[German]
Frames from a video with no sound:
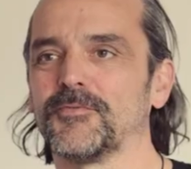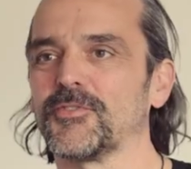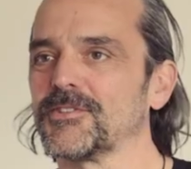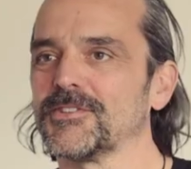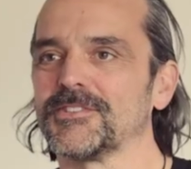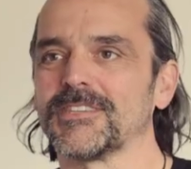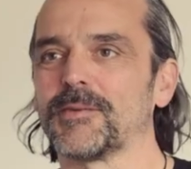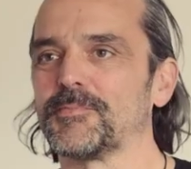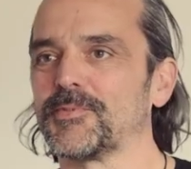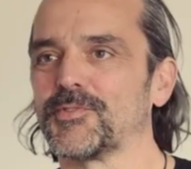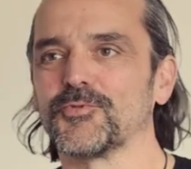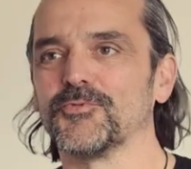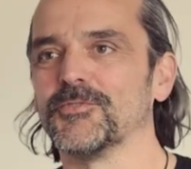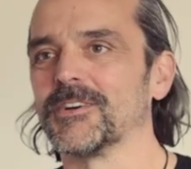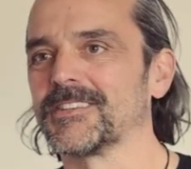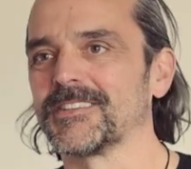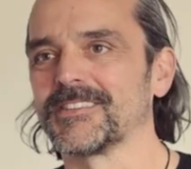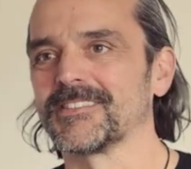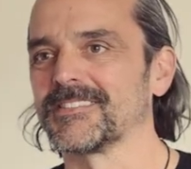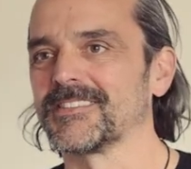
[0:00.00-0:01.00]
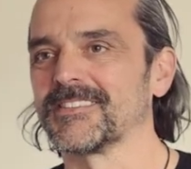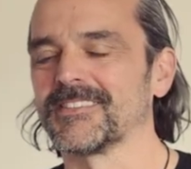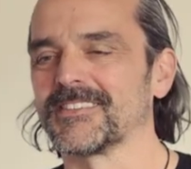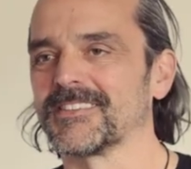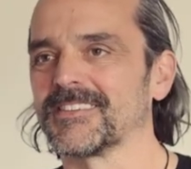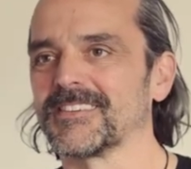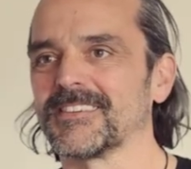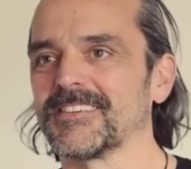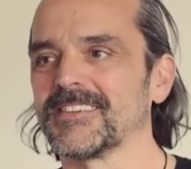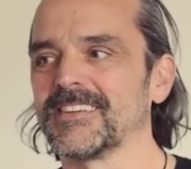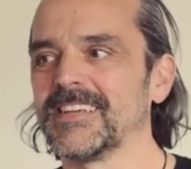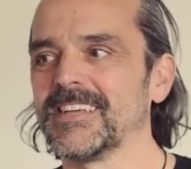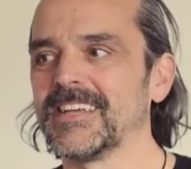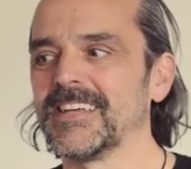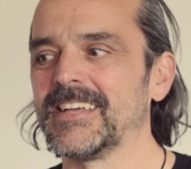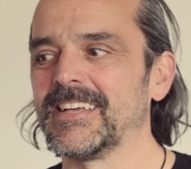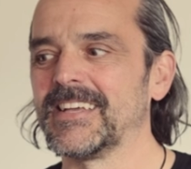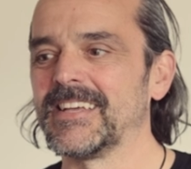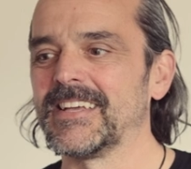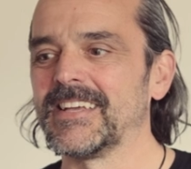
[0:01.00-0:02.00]
wirklich absurd. Äh,
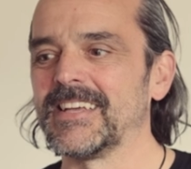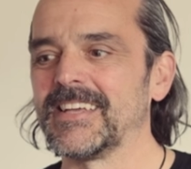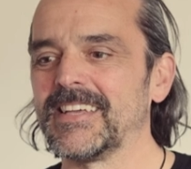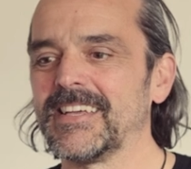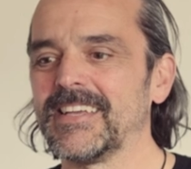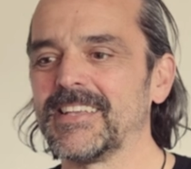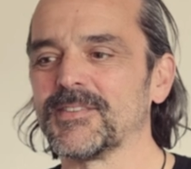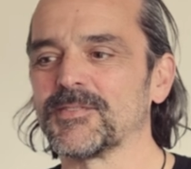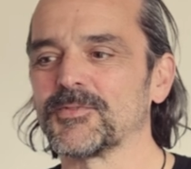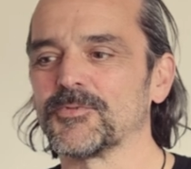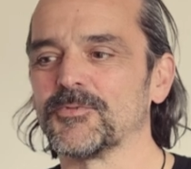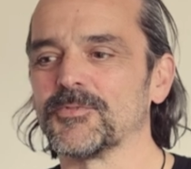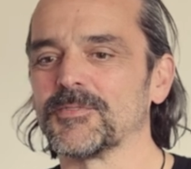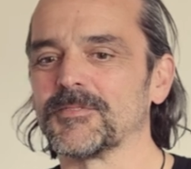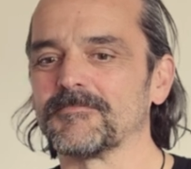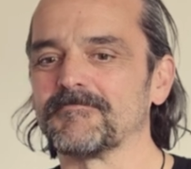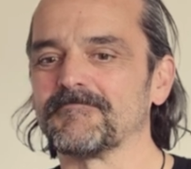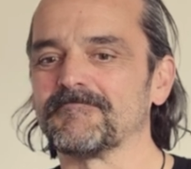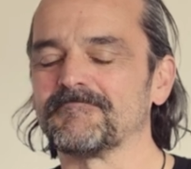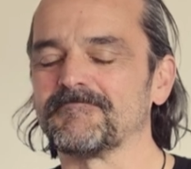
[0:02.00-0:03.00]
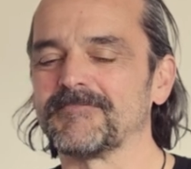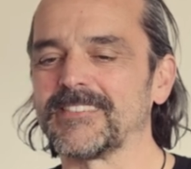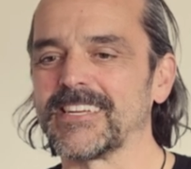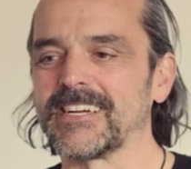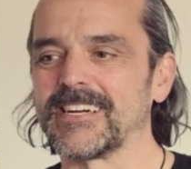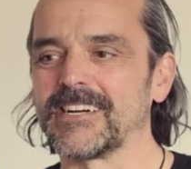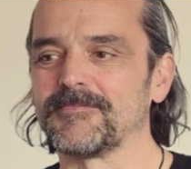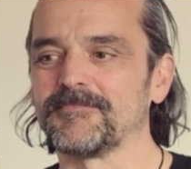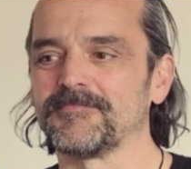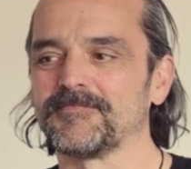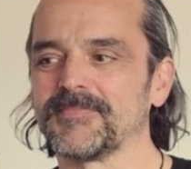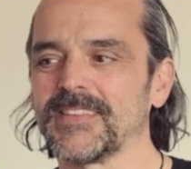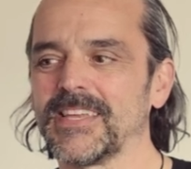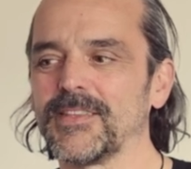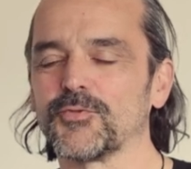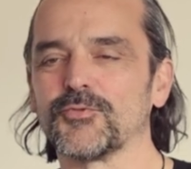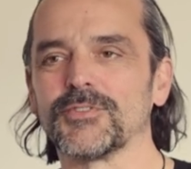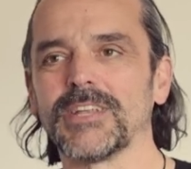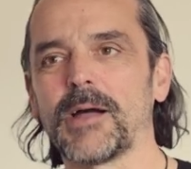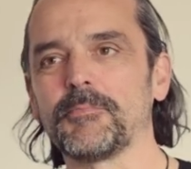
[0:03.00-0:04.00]
in so, tja,
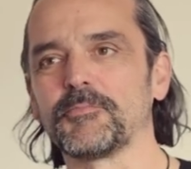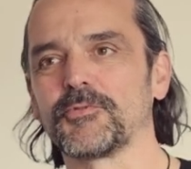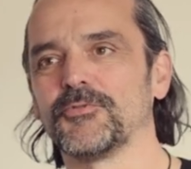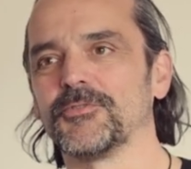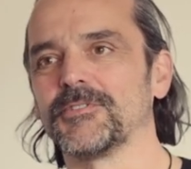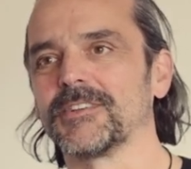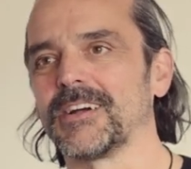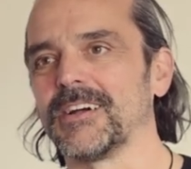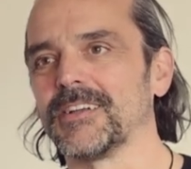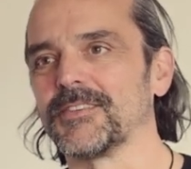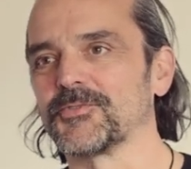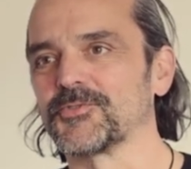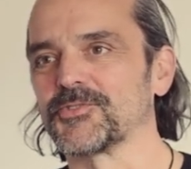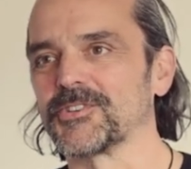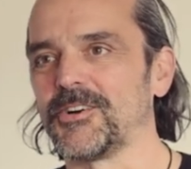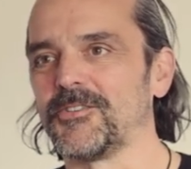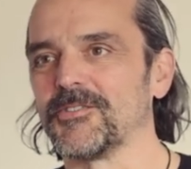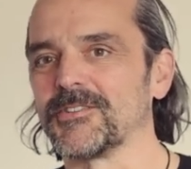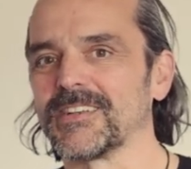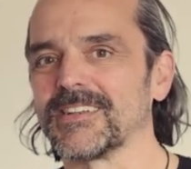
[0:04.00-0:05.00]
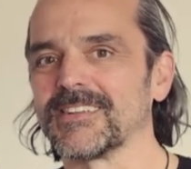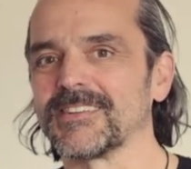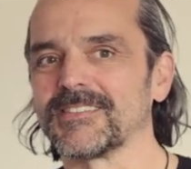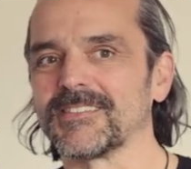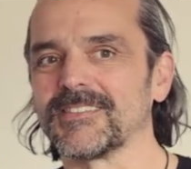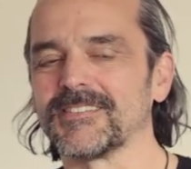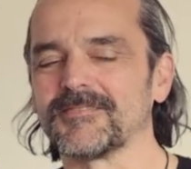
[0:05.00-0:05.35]
in so einen Abgrund reinzuschauen. Äh,